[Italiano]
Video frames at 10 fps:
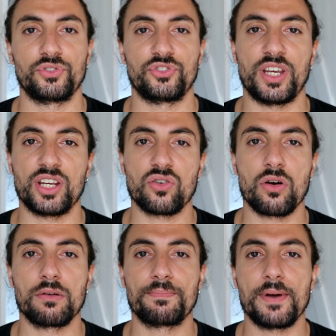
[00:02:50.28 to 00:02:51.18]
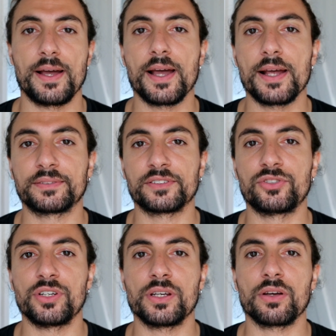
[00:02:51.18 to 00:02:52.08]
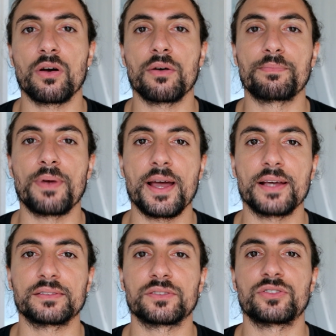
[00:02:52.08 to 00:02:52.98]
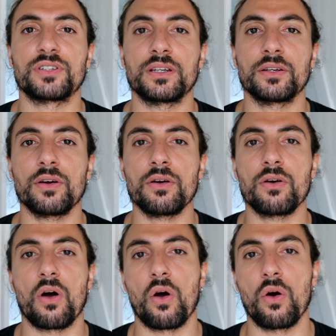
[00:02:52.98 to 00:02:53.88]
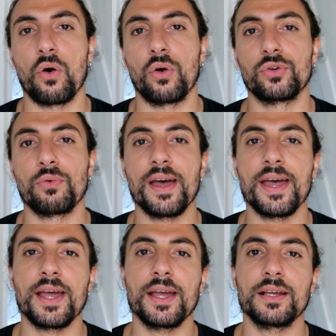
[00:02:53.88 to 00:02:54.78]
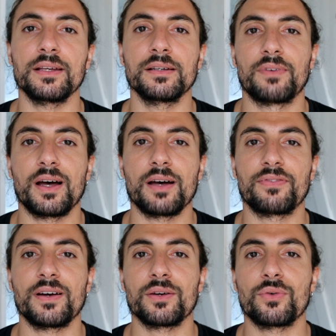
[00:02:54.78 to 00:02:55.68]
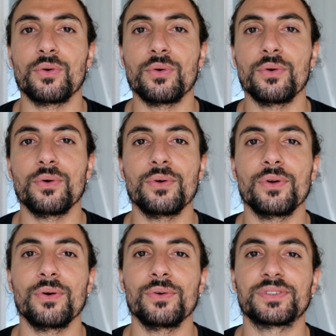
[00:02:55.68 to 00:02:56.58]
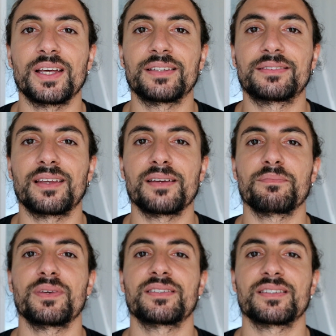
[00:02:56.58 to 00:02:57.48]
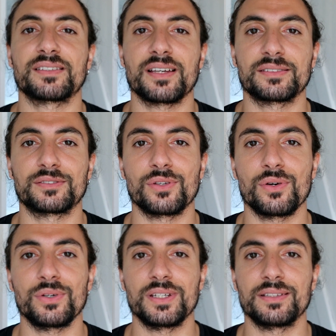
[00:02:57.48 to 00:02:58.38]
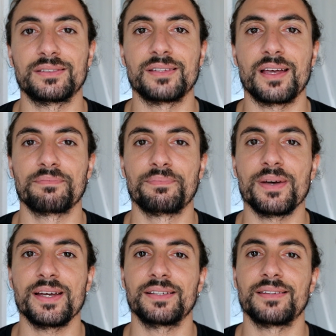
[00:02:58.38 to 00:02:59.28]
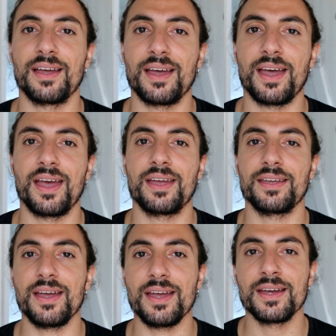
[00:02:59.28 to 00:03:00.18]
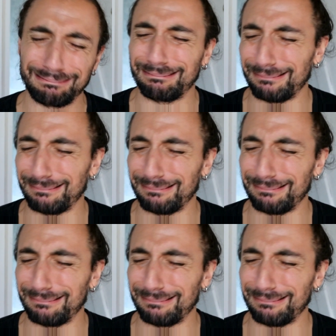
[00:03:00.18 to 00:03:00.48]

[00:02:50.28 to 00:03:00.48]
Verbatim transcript: Jingle bells, jingle bells, jingle all the way. Vaffanculo, settembre ci scasso i zebedee. Eh.